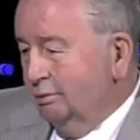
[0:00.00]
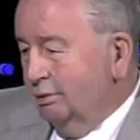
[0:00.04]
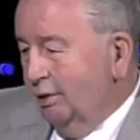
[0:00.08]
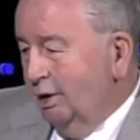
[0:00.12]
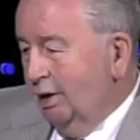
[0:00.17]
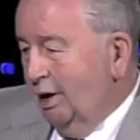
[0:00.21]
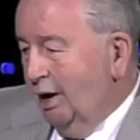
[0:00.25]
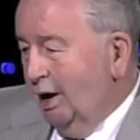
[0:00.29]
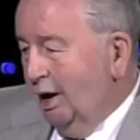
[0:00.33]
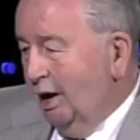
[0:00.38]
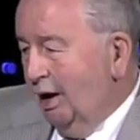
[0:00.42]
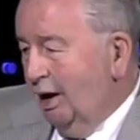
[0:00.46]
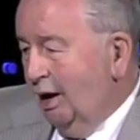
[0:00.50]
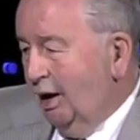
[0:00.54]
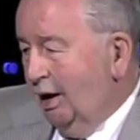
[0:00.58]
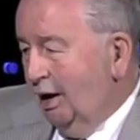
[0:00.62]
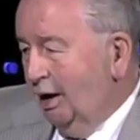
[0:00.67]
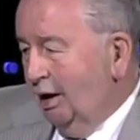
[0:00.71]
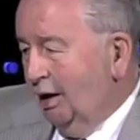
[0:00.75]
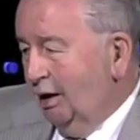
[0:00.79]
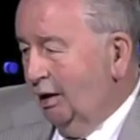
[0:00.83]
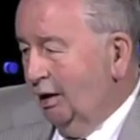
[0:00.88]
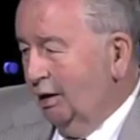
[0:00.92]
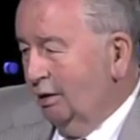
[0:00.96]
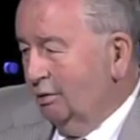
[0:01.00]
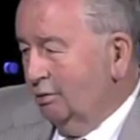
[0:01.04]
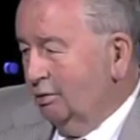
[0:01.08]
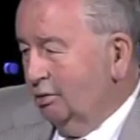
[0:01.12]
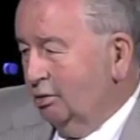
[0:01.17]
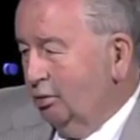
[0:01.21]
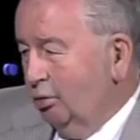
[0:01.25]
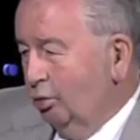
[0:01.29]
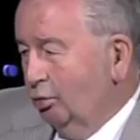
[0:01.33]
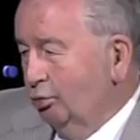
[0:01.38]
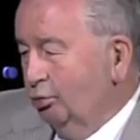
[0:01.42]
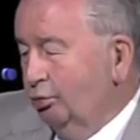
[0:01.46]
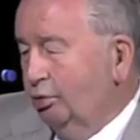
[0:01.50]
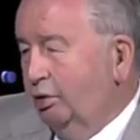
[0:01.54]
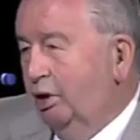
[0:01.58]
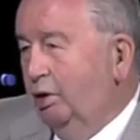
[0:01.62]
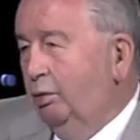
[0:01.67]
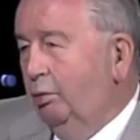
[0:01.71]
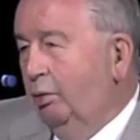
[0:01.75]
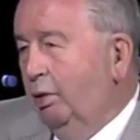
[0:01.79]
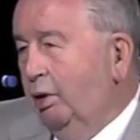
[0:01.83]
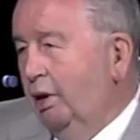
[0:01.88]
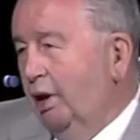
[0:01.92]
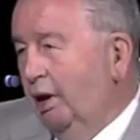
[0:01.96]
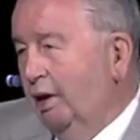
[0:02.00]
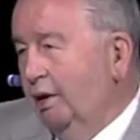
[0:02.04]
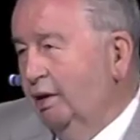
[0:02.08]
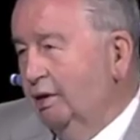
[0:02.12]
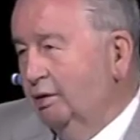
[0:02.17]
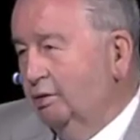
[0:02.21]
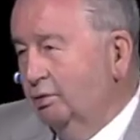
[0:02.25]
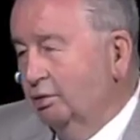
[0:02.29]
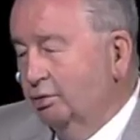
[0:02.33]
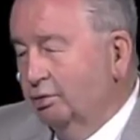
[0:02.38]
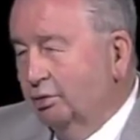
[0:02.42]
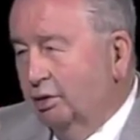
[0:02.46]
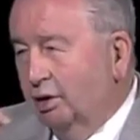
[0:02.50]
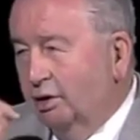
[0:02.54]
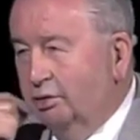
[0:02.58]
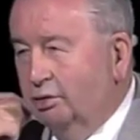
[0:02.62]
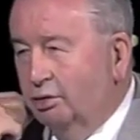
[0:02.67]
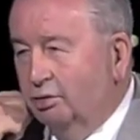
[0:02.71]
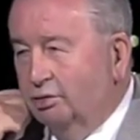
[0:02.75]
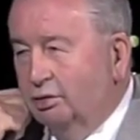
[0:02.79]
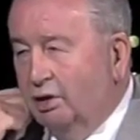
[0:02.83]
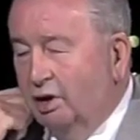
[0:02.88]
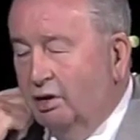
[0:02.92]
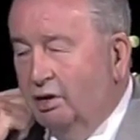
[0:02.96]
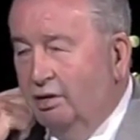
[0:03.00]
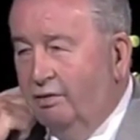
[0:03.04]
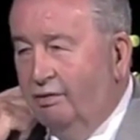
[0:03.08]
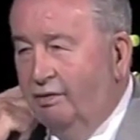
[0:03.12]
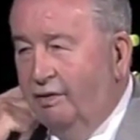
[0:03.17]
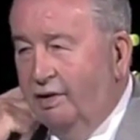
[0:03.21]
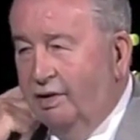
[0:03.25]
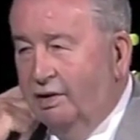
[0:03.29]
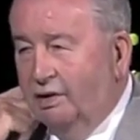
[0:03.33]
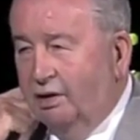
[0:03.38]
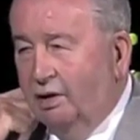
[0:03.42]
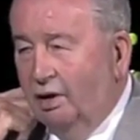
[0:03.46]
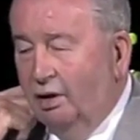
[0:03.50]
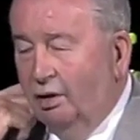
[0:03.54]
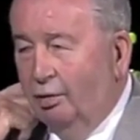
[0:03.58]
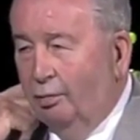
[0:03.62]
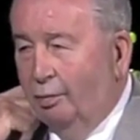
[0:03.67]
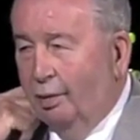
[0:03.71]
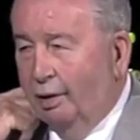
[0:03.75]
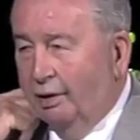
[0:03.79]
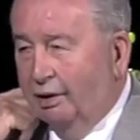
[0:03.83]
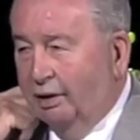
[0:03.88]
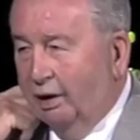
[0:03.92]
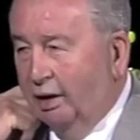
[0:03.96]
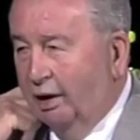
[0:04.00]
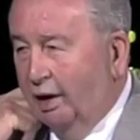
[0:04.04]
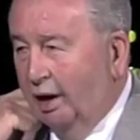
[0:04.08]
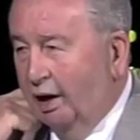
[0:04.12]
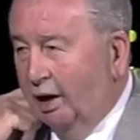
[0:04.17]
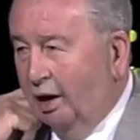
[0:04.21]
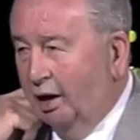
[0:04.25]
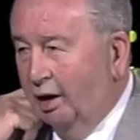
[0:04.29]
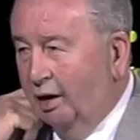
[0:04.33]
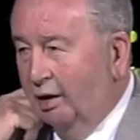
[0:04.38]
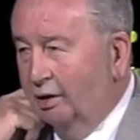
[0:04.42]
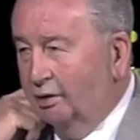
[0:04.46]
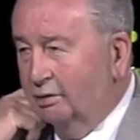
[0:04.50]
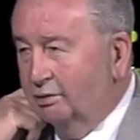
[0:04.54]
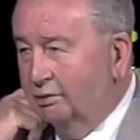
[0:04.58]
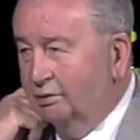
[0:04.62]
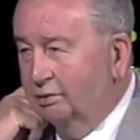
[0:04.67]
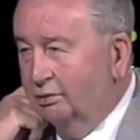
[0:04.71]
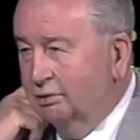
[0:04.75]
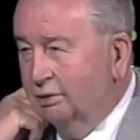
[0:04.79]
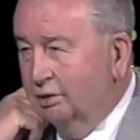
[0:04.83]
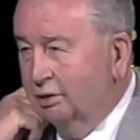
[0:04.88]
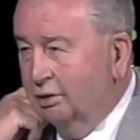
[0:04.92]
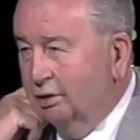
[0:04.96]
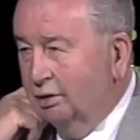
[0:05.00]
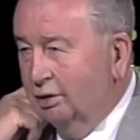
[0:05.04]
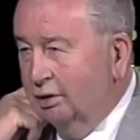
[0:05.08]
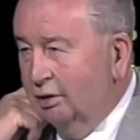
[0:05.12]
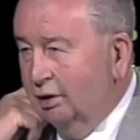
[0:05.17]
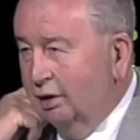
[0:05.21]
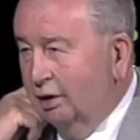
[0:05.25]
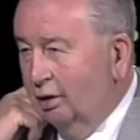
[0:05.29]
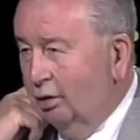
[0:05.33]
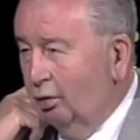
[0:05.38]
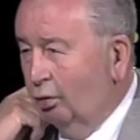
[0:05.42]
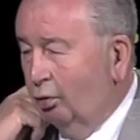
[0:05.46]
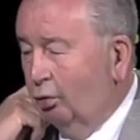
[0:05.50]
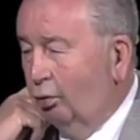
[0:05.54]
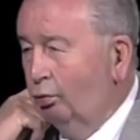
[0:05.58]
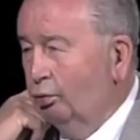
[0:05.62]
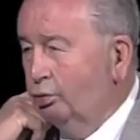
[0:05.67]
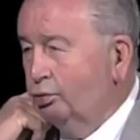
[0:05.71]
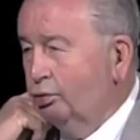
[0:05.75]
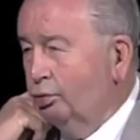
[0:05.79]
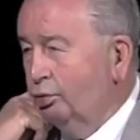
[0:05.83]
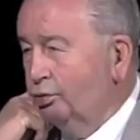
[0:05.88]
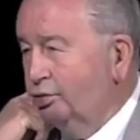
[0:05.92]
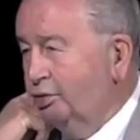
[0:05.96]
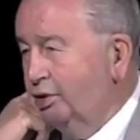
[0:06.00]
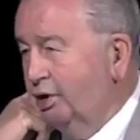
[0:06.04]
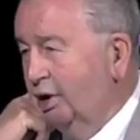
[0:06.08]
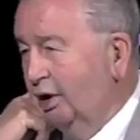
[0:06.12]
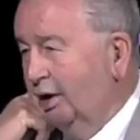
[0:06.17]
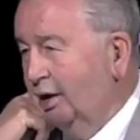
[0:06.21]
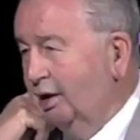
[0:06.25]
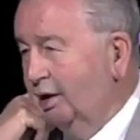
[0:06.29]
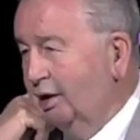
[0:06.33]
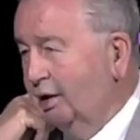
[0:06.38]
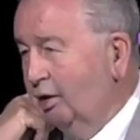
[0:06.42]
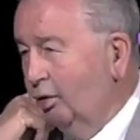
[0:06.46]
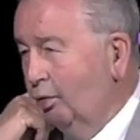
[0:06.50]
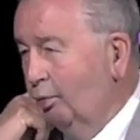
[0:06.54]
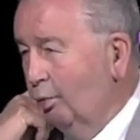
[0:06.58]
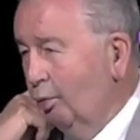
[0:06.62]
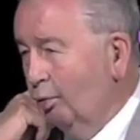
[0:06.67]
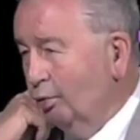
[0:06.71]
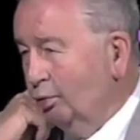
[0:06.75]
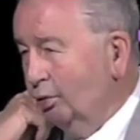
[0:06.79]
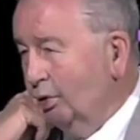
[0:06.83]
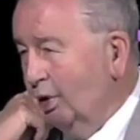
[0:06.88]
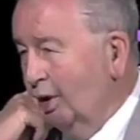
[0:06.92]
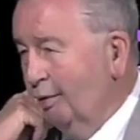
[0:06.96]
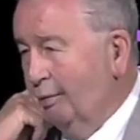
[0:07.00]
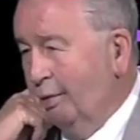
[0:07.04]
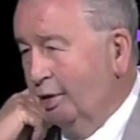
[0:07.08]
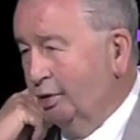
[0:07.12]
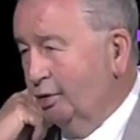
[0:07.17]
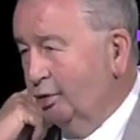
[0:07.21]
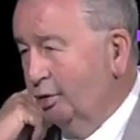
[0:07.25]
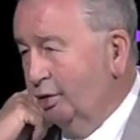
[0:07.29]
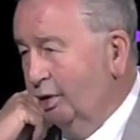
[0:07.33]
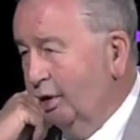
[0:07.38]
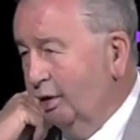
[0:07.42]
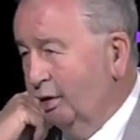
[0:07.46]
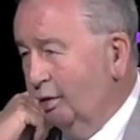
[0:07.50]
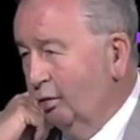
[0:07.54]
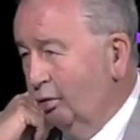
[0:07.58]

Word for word: la continuidad de esos hechos, es difícil no mantenerlas. Los clubes sociales, como la mayoría de